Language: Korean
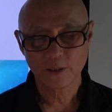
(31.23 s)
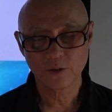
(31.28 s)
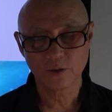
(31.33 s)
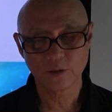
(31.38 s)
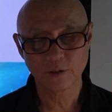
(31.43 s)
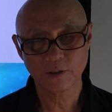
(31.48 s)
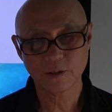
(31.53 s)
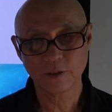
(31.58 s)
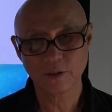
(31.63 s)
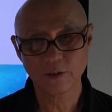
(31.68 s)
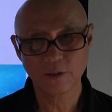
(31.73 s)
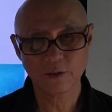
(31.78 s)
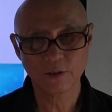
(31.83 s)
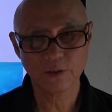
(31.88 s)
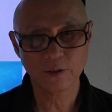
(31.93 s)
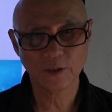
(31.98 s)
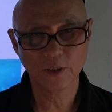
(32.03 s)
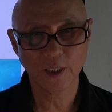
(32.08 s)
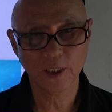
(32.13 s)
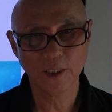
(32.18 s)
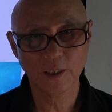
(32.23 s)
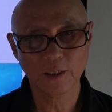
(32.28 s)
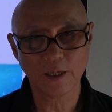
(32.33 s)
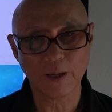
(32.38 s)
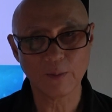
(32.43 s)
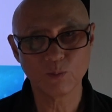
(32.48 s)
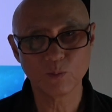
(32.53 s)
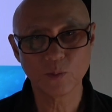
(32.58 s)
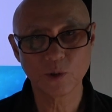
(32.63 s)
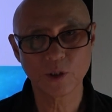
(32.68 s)
여성이
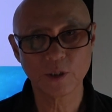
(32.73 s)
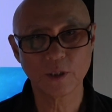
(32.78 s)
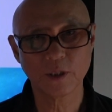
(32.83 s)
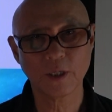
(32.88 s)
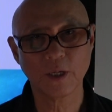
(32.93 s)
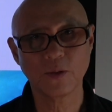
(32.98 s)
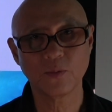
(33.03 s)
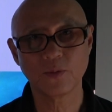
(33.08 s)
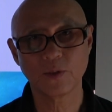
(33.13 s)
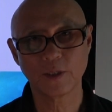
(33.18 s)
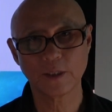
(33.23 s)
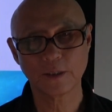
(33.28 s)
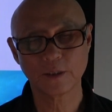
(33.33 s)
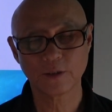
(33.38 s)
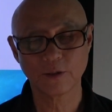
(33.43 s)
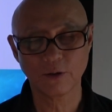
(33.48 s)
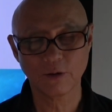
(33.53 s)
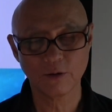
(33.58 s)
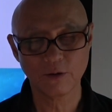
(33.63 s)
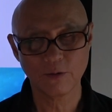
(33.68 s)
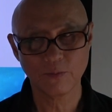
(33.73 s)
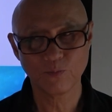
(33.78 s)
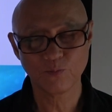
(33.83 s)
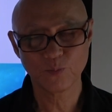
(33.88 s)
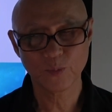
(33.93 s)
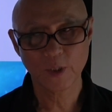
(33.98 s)
남성에 비해서